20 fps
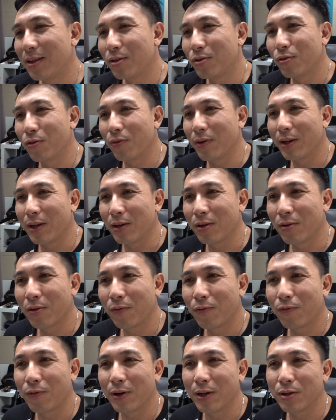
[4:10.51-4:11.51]
除非你用
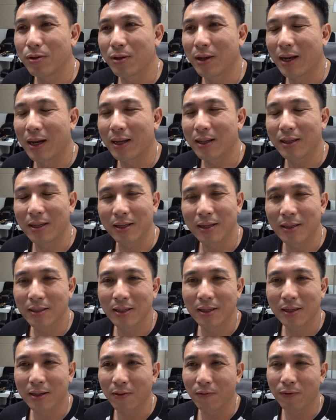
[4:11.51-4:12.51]
Flash h 迪，d 但
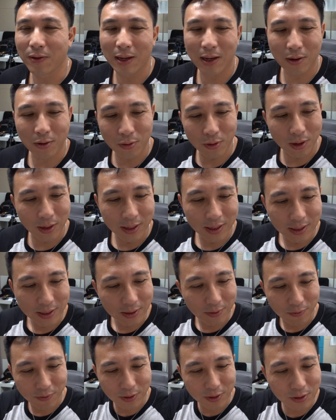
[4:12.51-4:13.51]
是那个非常
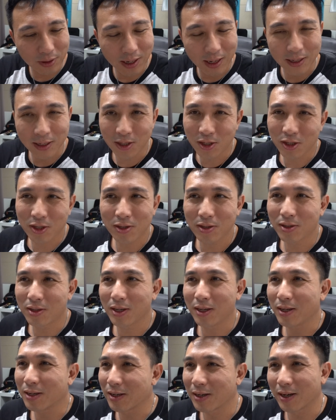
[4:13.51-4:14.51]
贵，Flash h 迪 d
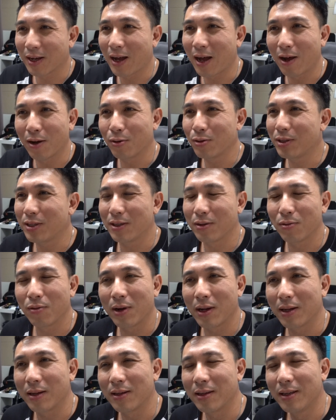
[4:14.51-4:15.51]
4T 可能好几
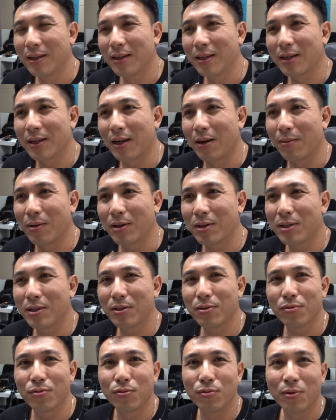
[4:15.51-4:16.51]
万搞不到
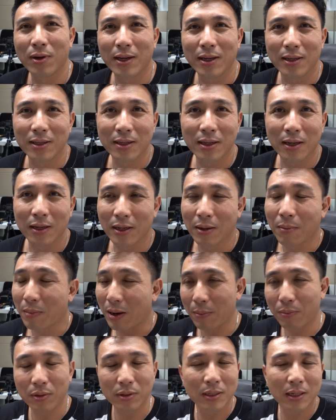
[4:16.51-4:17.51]
四五万以上也
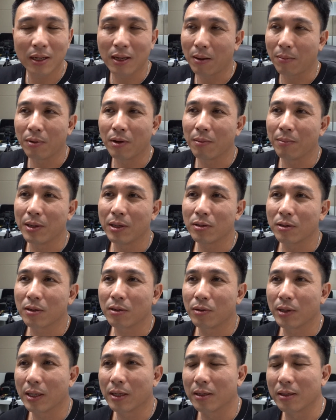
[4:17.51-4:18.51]
买不。现在搞不好没那个
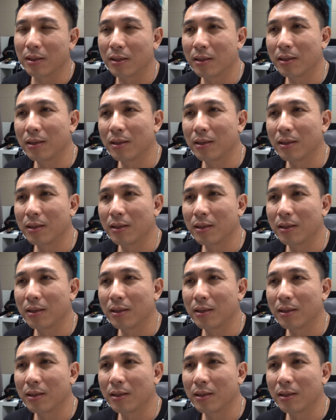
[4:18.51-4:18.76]
规格。